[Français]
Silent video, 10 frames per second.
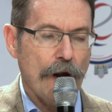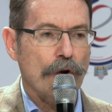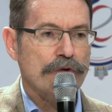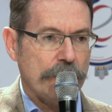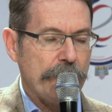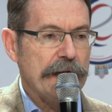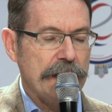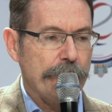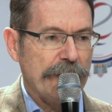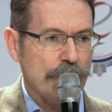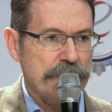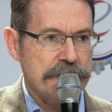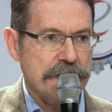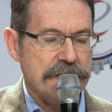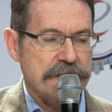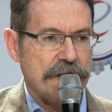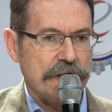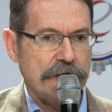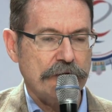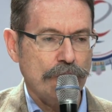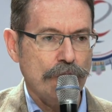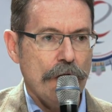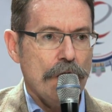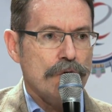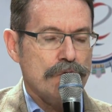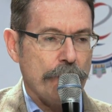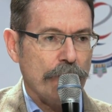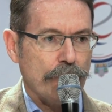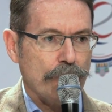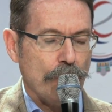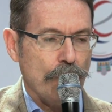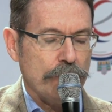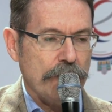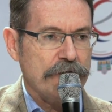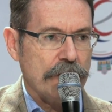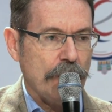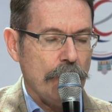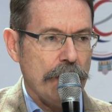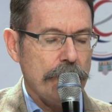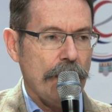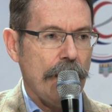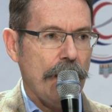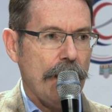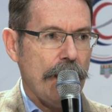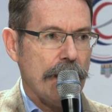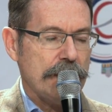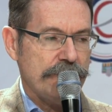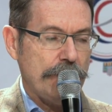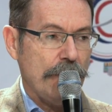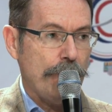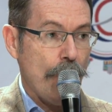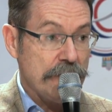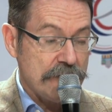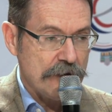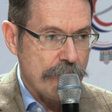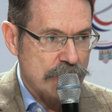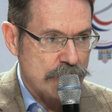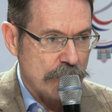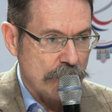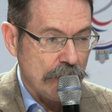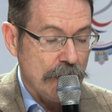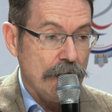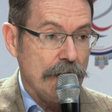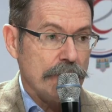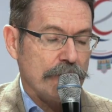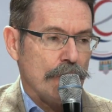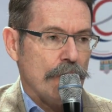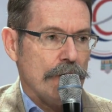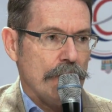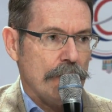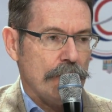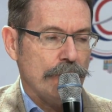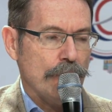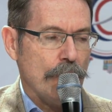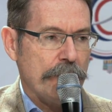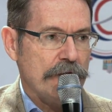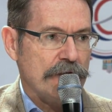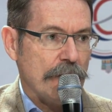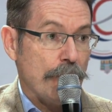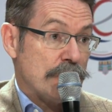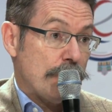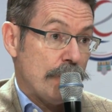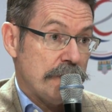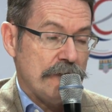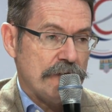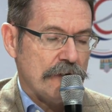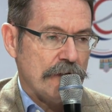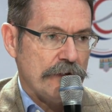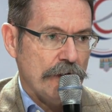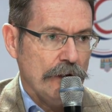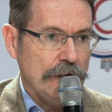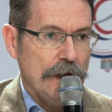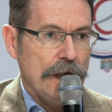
Alors, je viens de parler de l'impact business qui est cette incertitude. Je pense que sur le long terme, c'est quand même un événement politique majeur parce que l'Union européenne, c'est un projet politique, c'est évident.